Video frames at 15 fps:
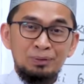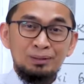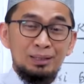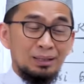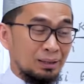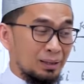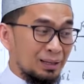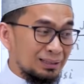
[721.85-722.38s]

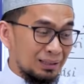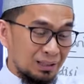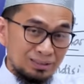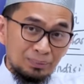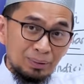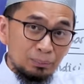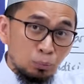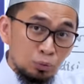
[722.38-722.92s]
Nih, dari
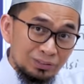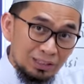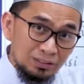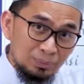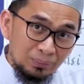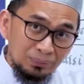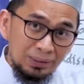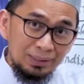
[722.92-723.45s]
zaman Musa
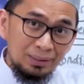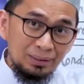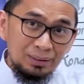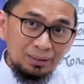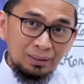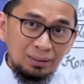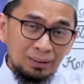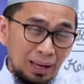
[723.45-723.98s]
seperti ini.
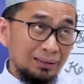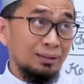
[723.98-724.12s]
Ke